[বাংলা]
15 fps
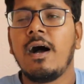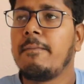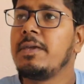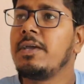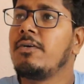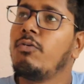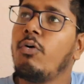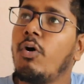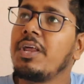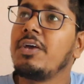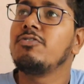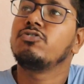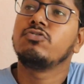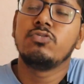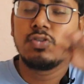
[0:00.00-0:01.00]
আমি
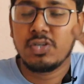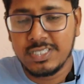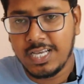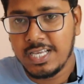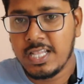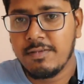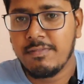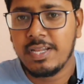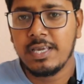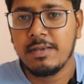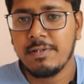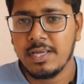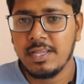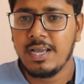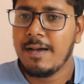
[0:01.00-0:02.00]
ঘরেও সুন্দর সাজাতে পারি
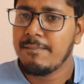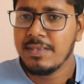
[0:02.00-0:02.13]
এ পারি